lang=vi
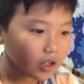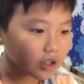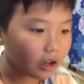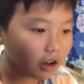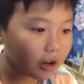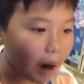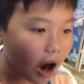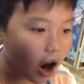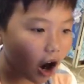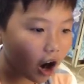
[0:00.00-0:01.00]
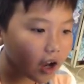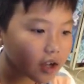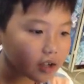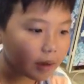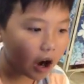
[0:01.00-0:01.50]
nữa bỏ
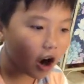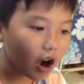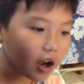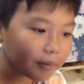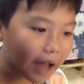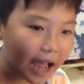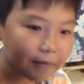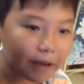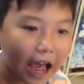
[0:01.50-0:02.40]
bỏ làm lại